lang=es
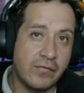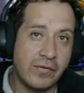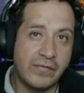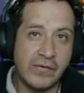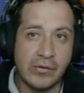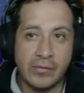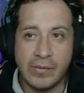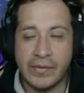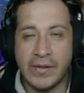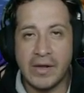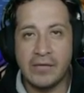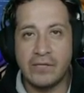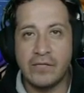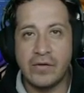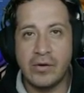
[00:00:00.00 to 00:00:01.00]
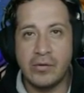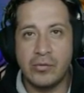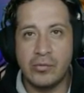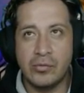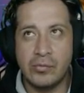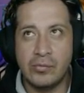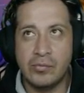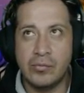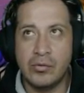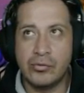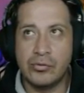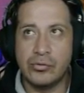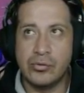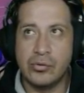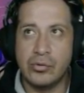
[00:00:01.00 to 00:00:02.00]
fenomenal, fue un
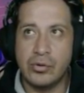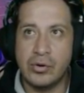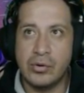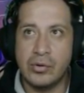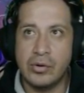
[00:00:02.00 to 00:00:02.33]
Moto,